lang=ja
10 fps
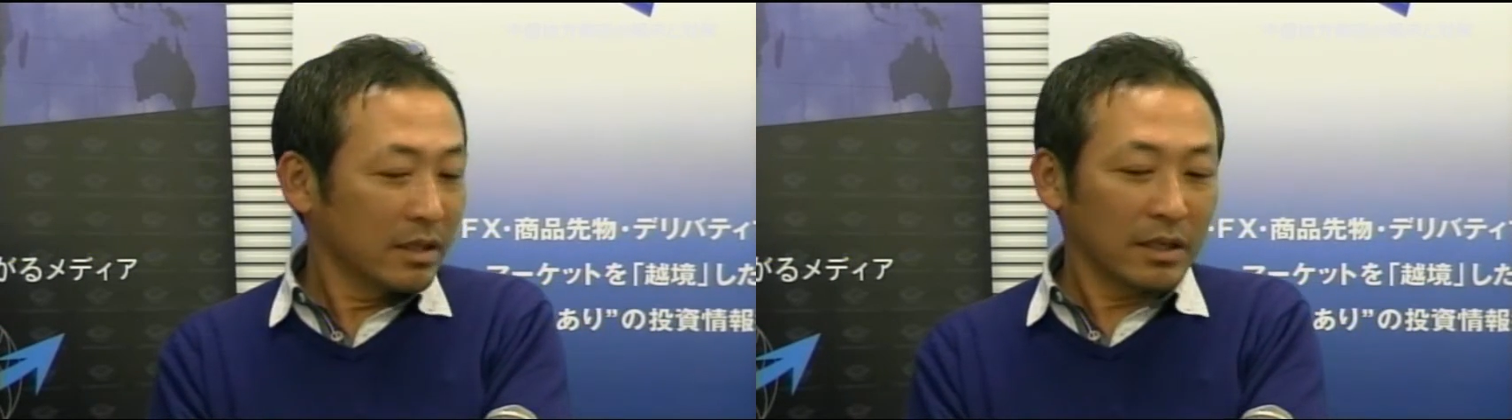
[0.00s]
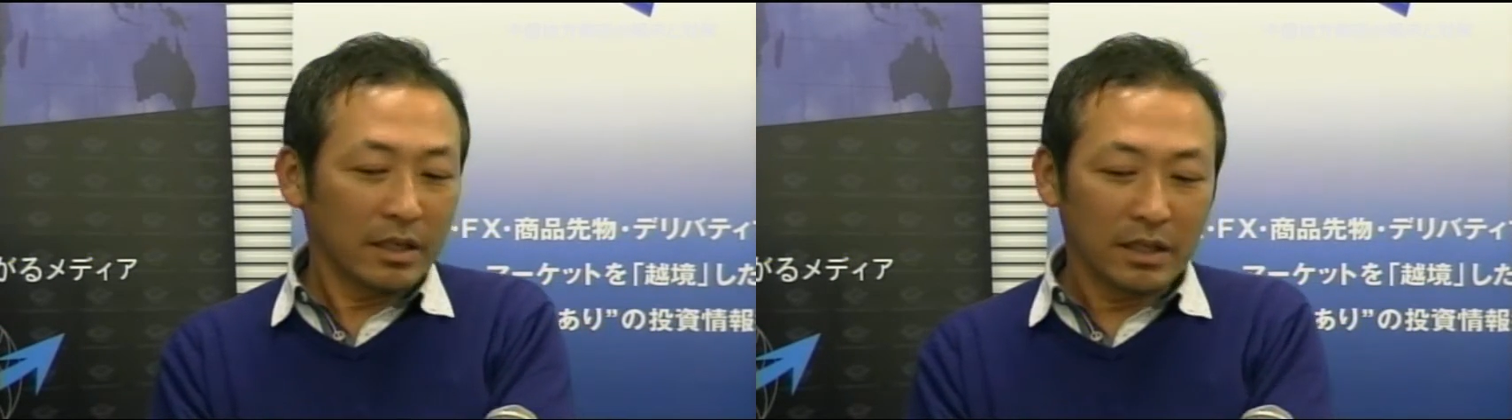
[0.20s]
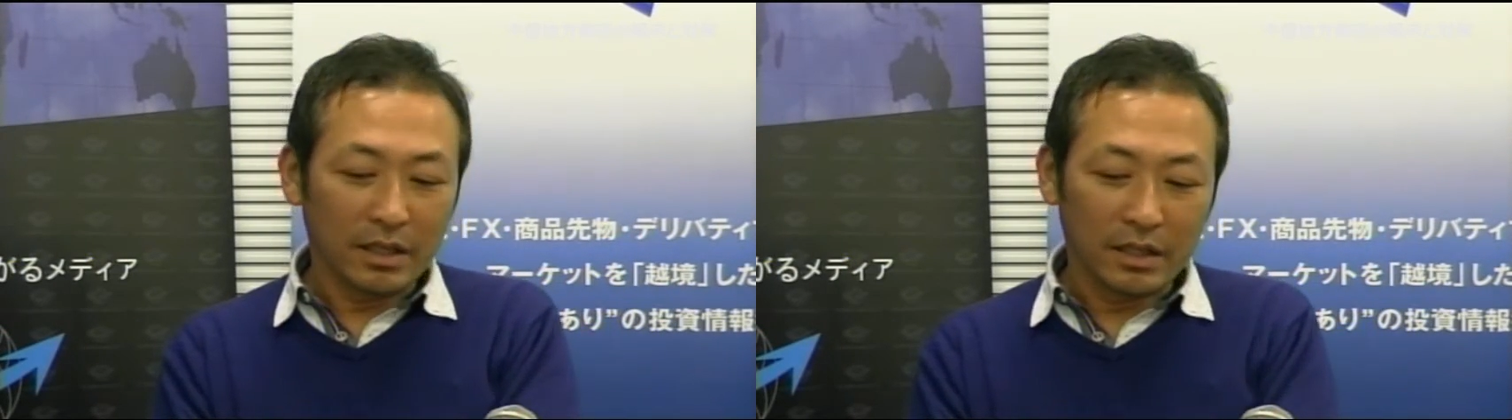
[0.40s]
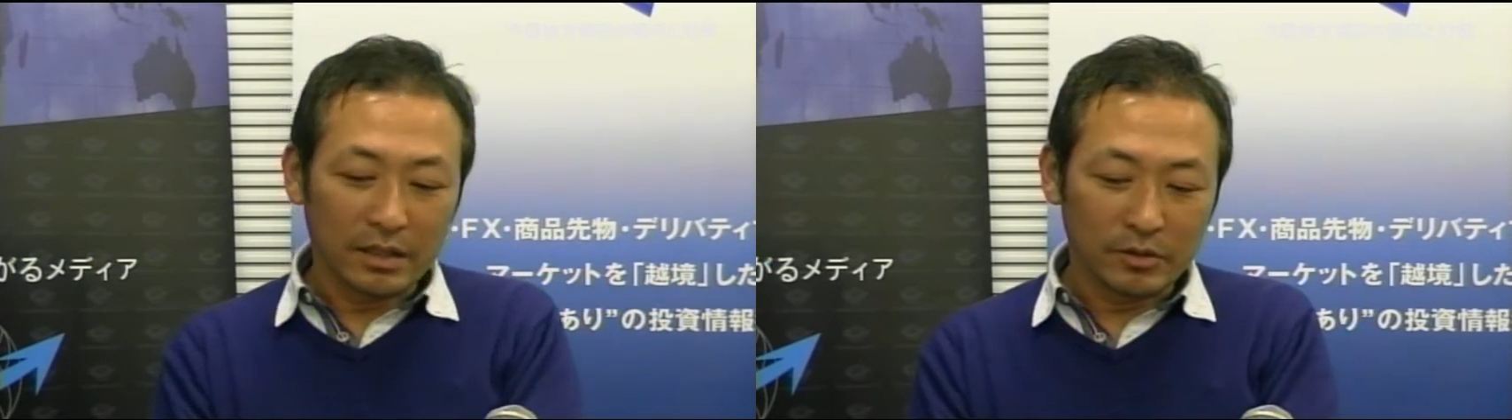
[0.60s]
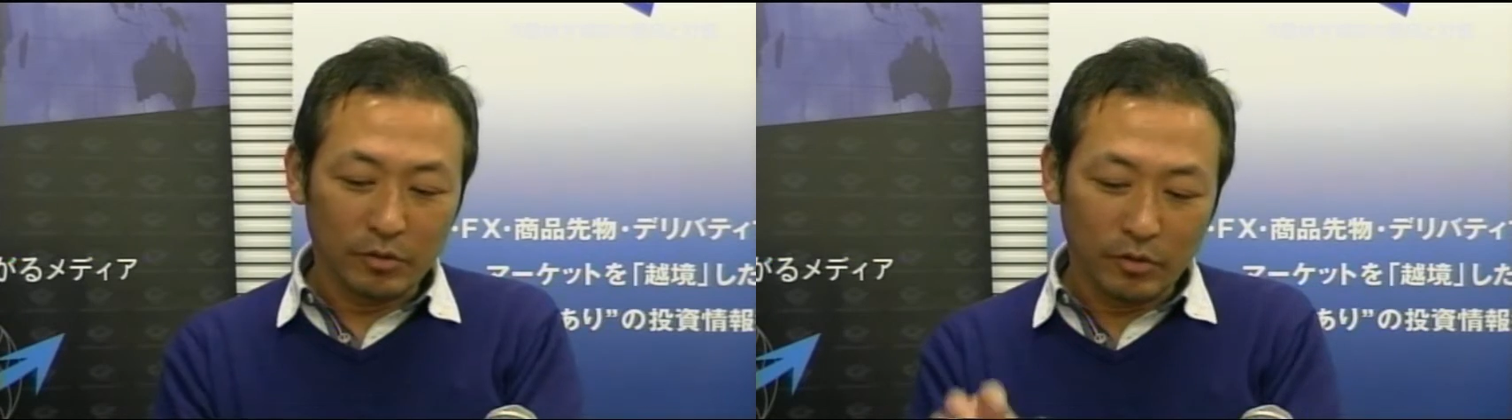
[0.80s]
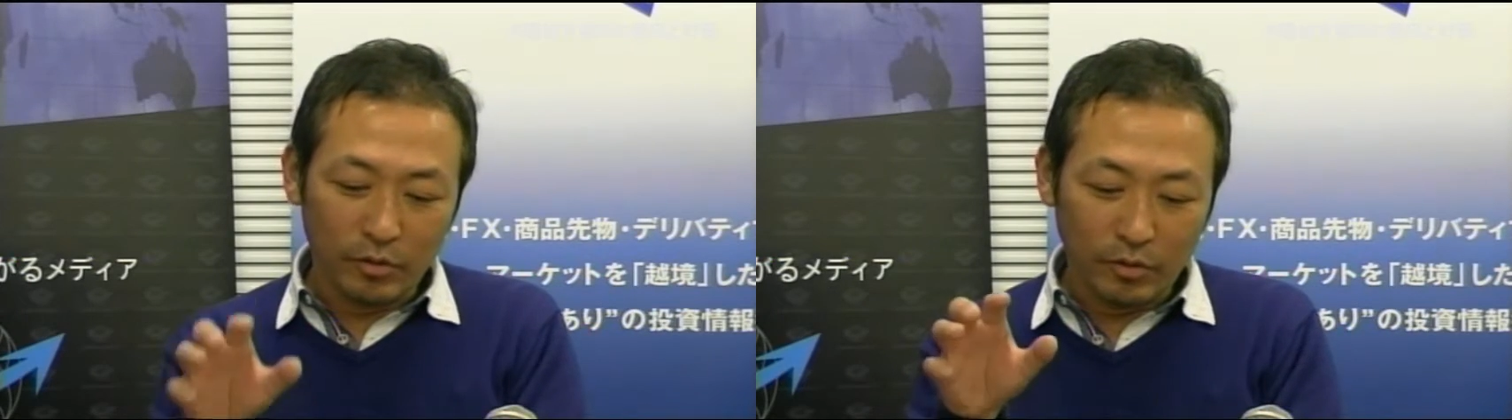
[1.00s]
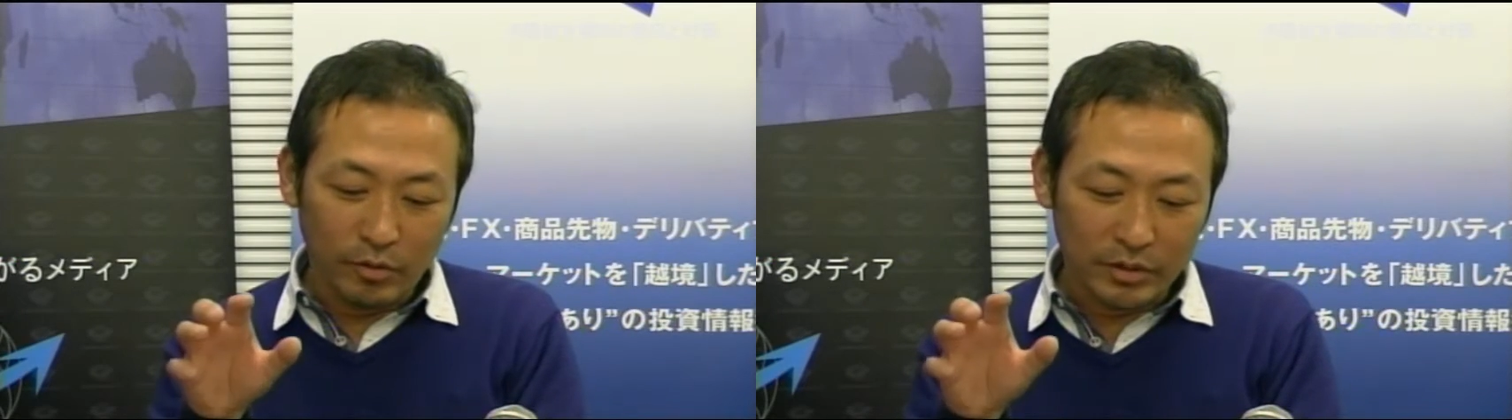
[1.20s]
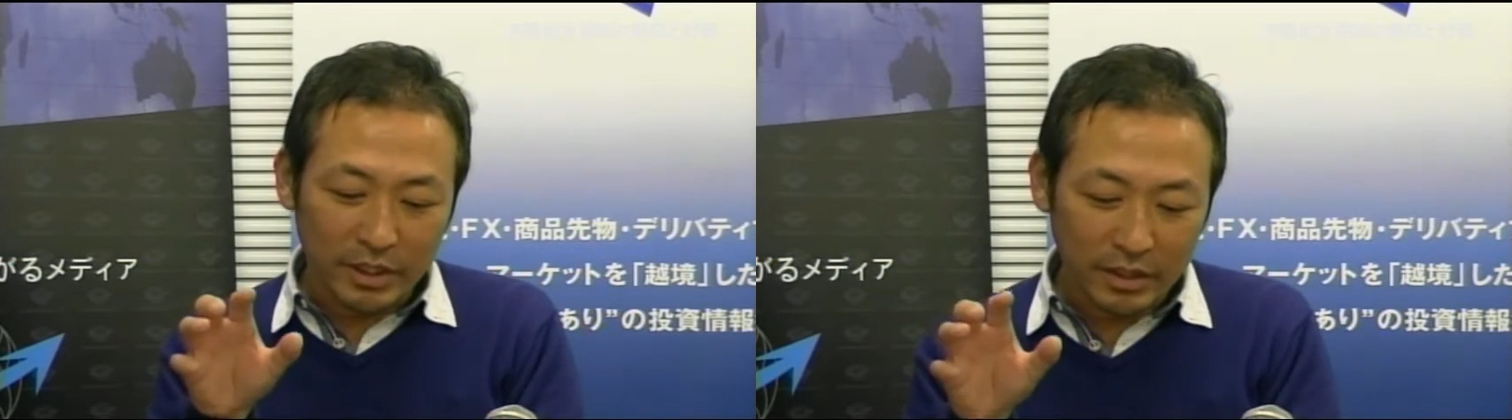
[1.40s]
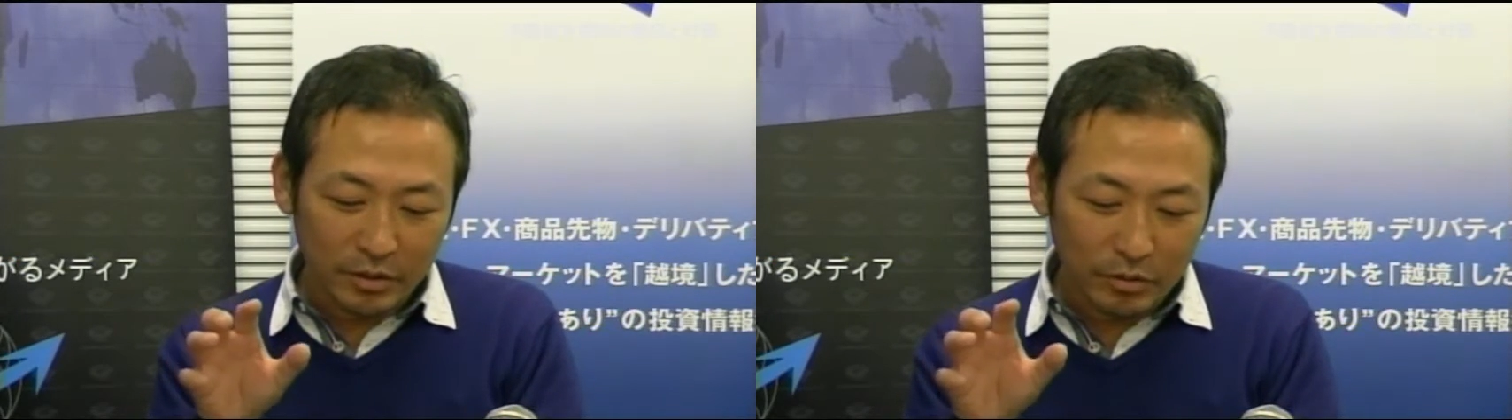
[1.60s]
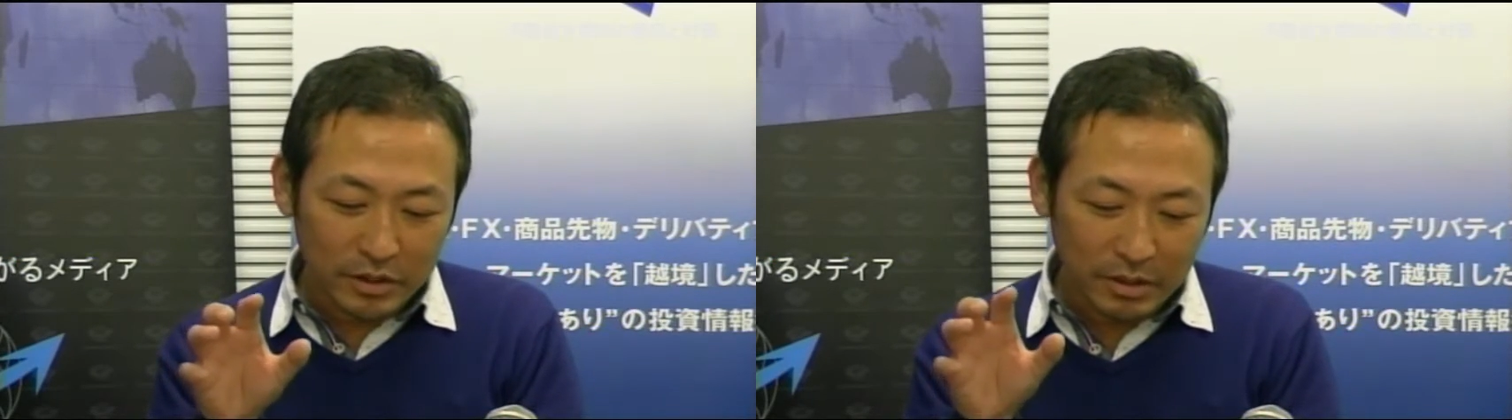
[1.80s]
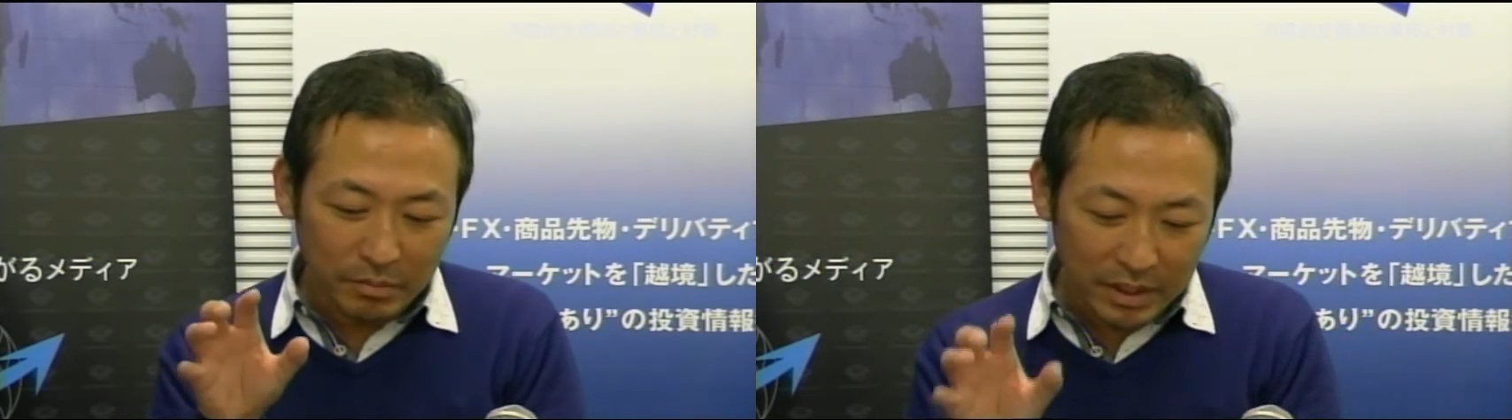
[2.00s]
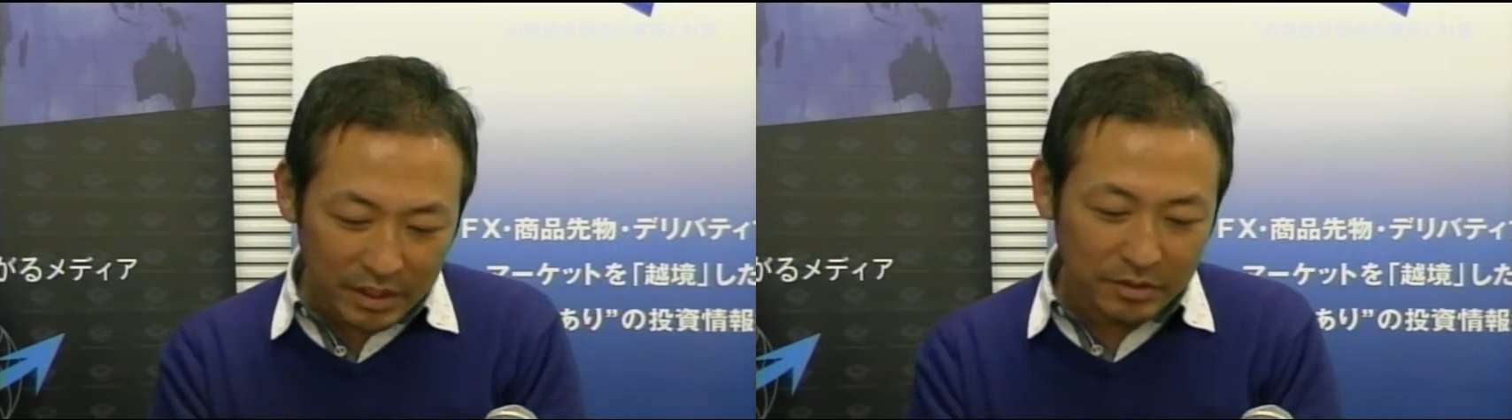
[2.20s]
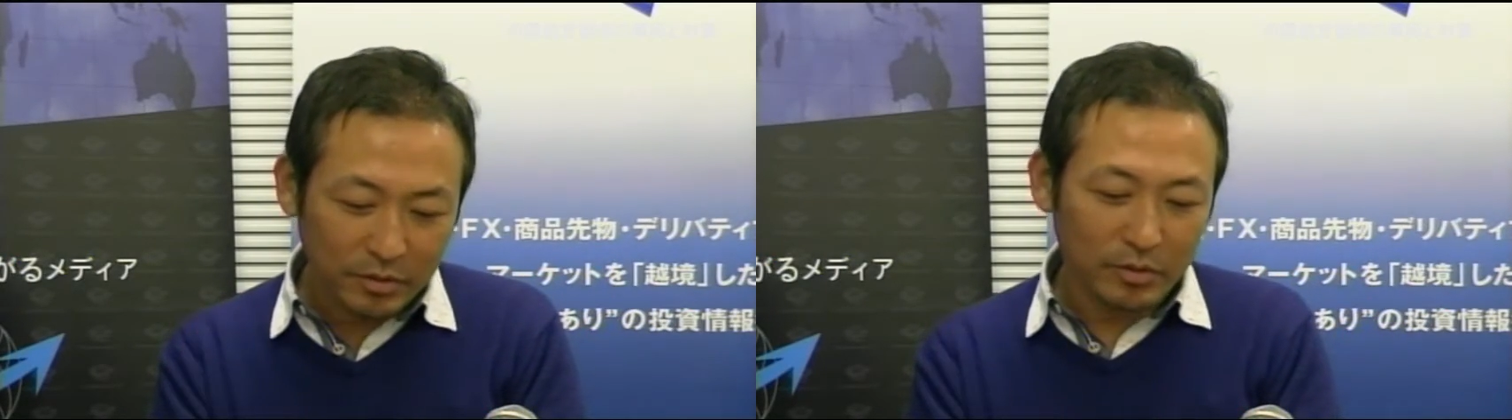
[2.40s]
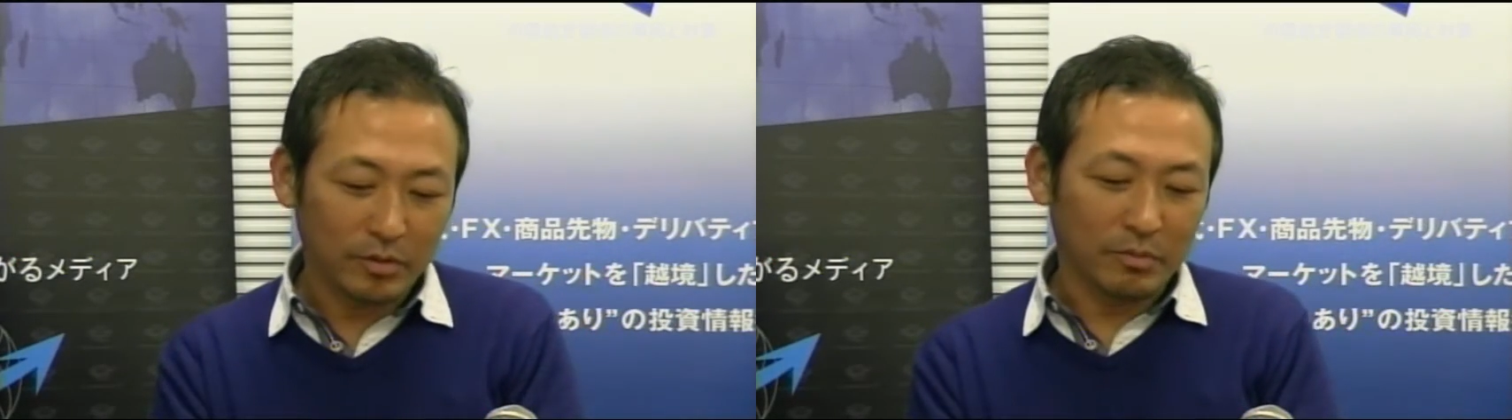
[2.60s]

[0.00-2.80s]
だからそのちゃんとしたバー油と